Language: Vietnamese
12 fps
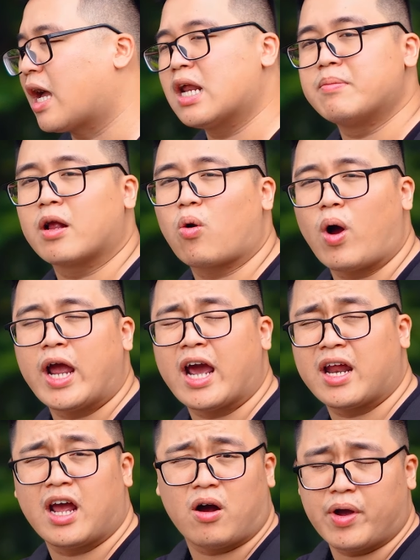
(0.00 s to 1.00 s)
tay để mình quay
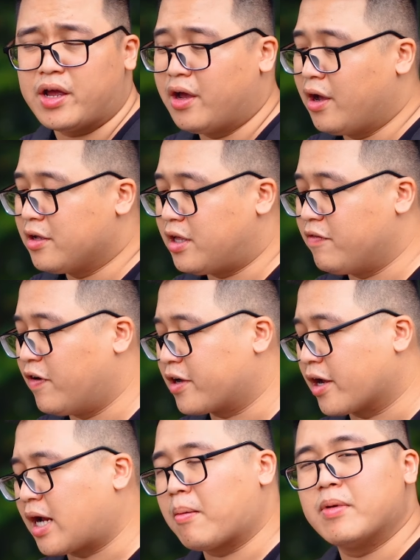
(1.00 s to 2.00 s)
handheld ấy, thì với
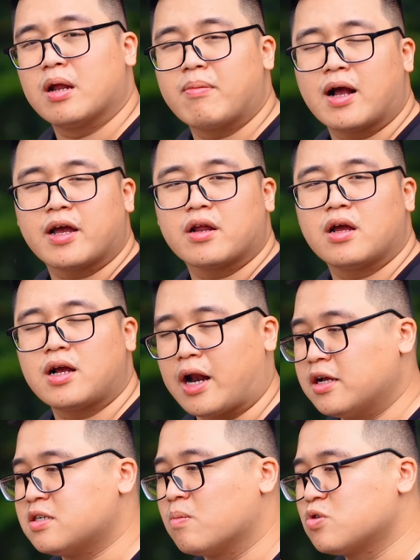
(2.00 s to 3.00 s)
cái cảm biến mang cái khả
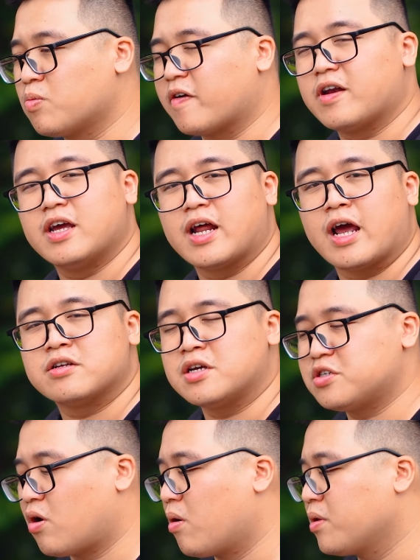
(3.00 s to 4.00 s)
năng chống rung vật lý này
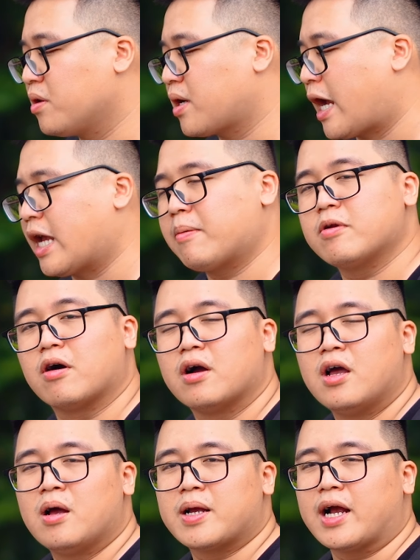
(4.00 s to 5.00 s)
để cho anh em được
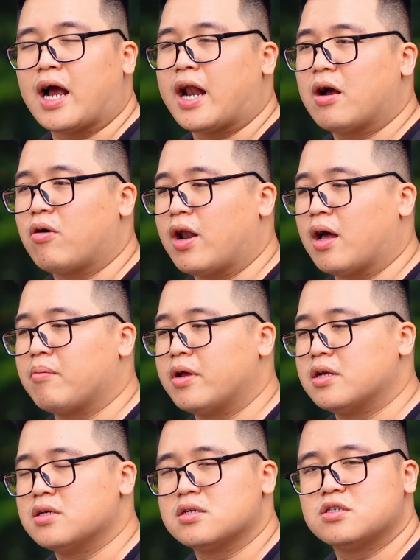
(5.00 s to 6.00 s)
cái khả năng gọi là
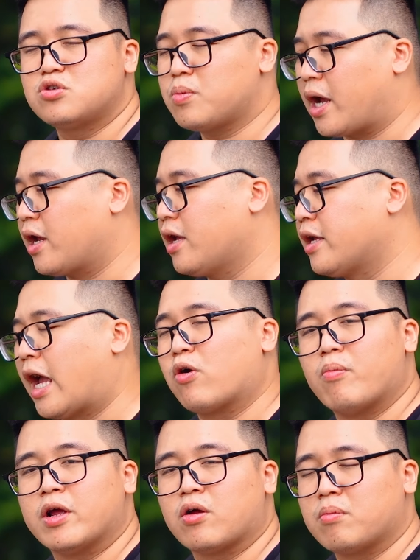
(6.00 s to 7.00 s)
mình giúp cái hình ảnh
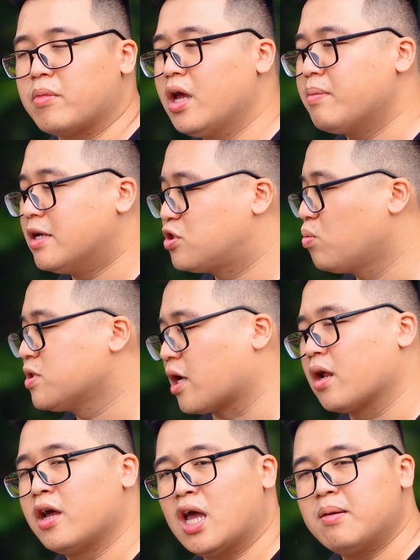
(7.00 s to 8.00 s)
của mình nó ít bị rung
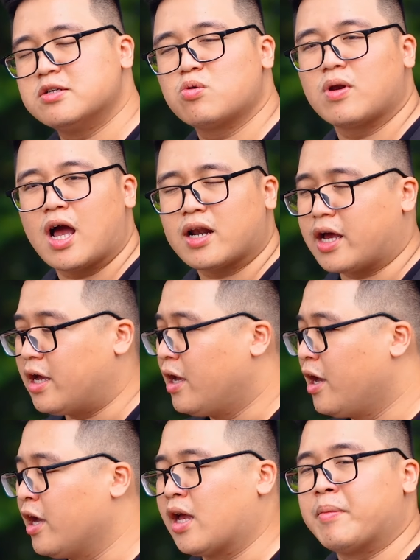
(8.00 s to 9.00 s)
giật, ít bị rung lắc này,
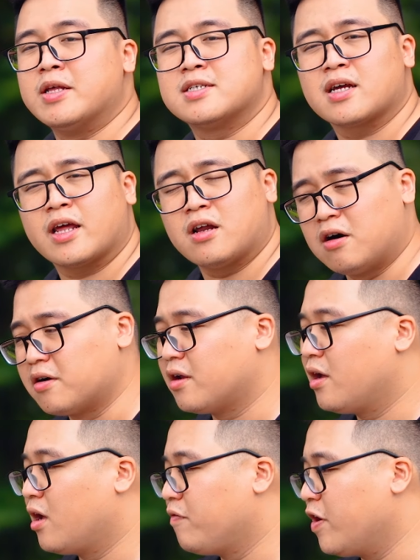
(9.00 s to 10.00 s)
hình ảnh mình sắc nét hơn,
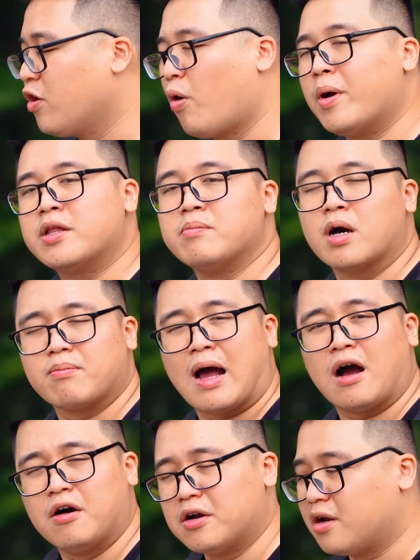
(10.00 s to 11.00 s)
video mình thì mượt
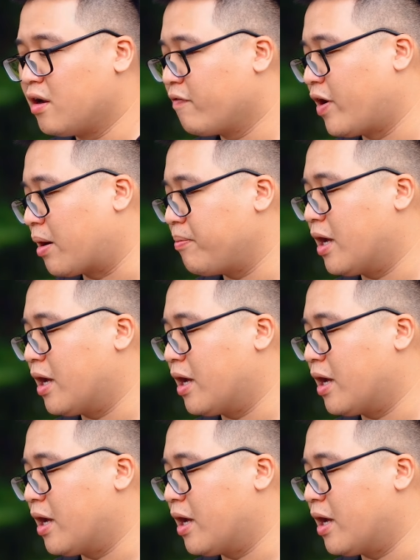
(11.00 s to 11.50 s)
mà hơn. Và đặc